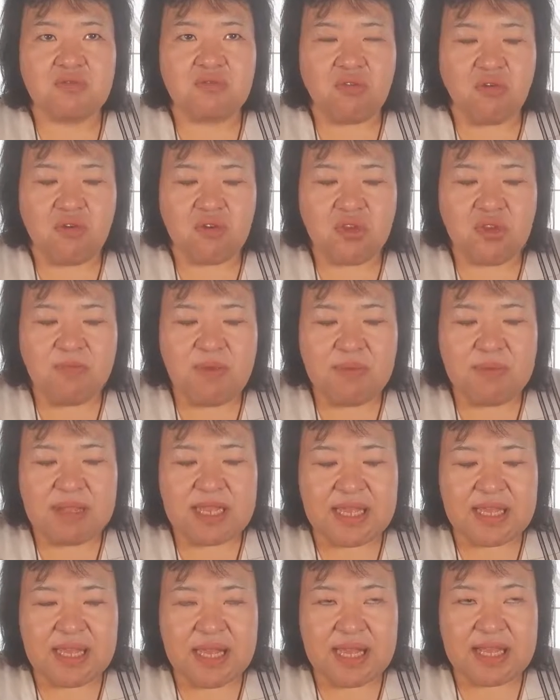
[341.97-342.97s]
と夢み
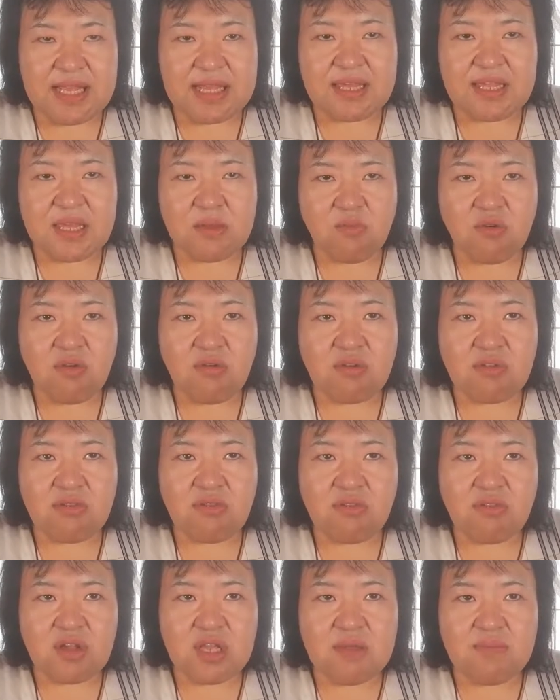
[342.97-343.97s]
たいな話でも
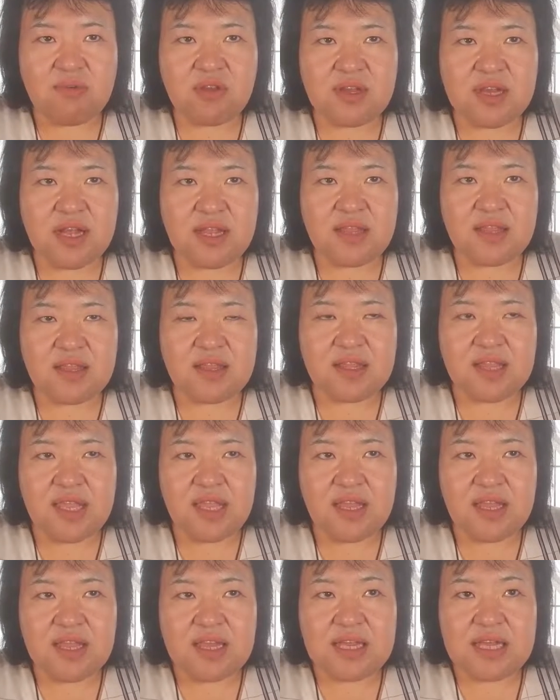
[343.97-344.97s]
そこに向かっ
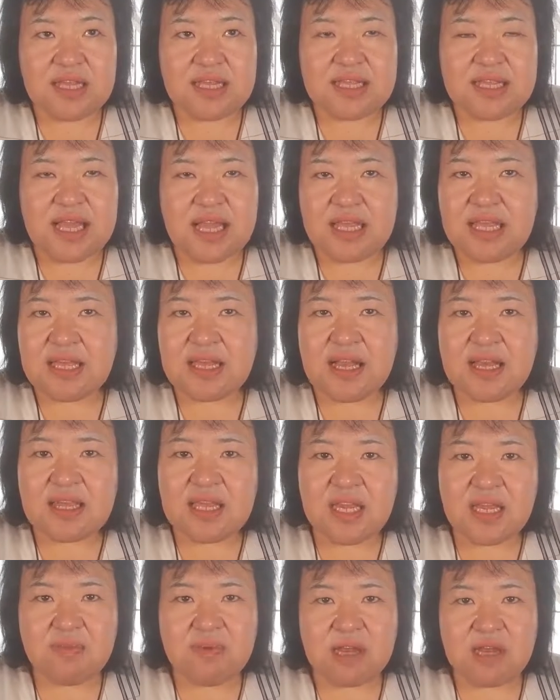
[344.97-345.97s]
て何か
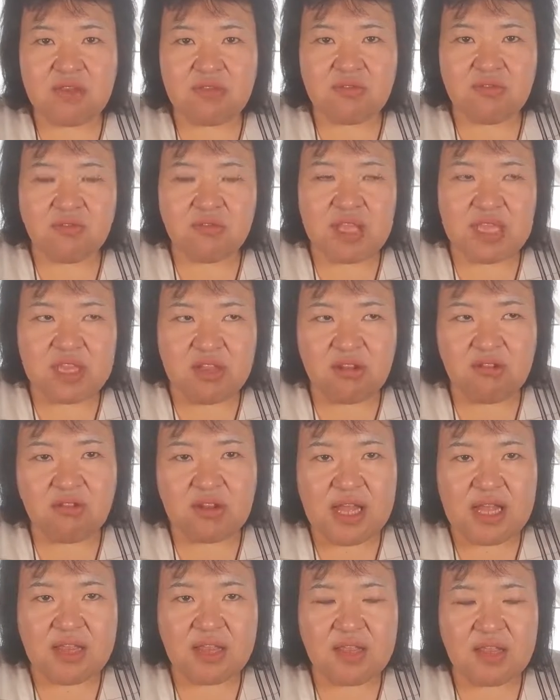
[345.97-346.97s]
しら今活動できるの
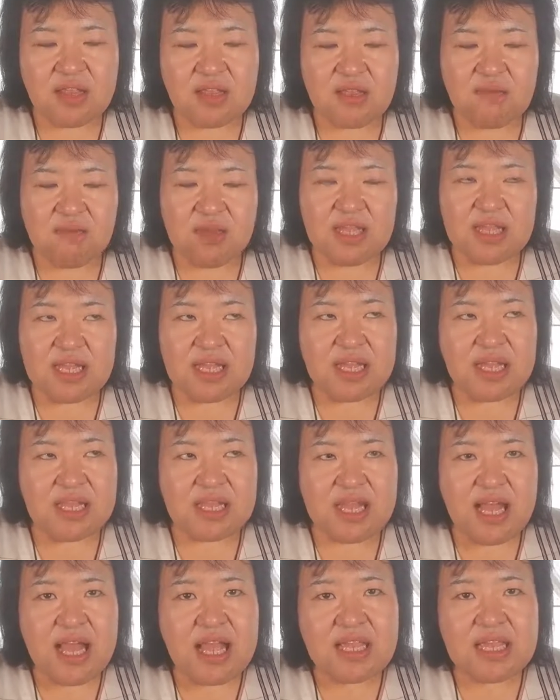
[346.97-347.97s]
かみんなで
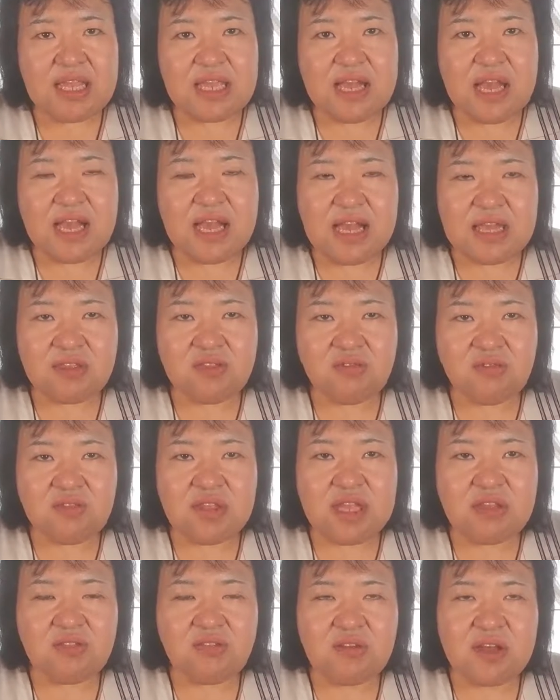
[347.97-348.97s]
何が活動
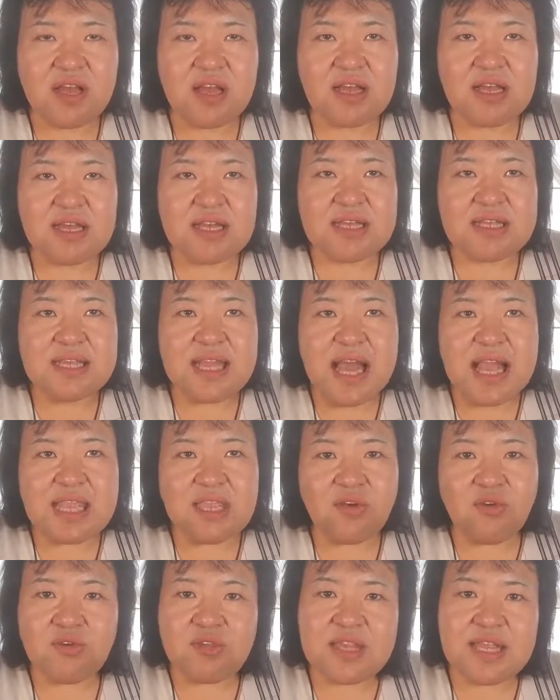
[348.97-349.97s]
できるのか
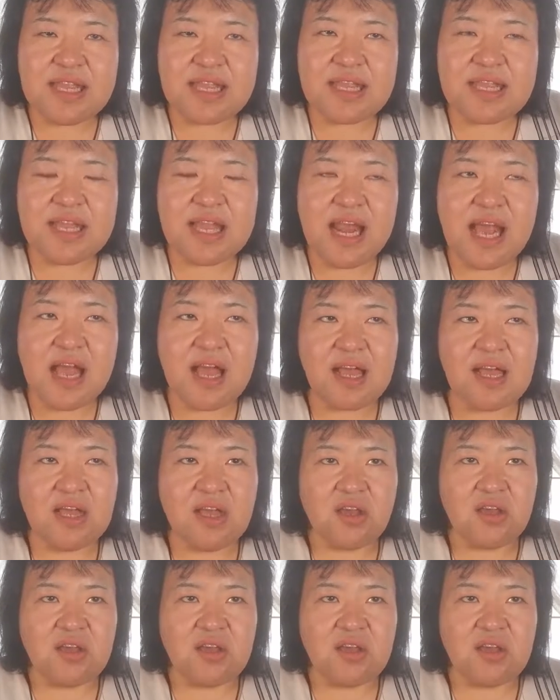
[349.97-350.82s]
何をしていったら、